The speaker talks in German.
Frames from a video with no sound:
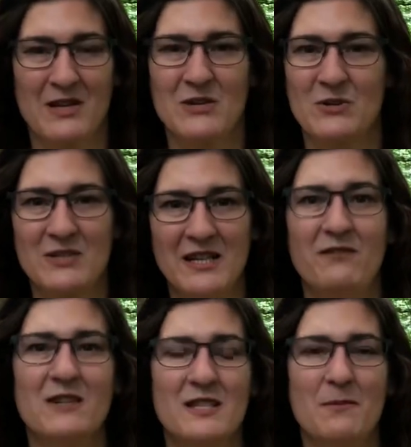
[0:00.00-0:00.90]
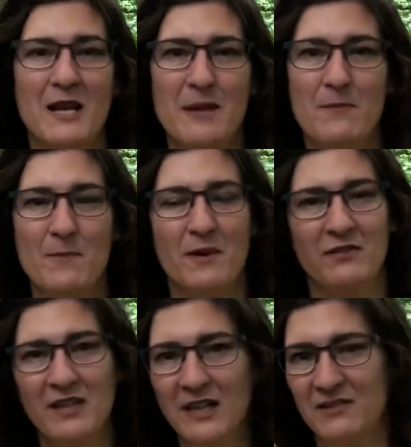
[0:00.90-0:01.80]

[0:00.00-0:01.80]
So sehen wir es im Leben immer wieder.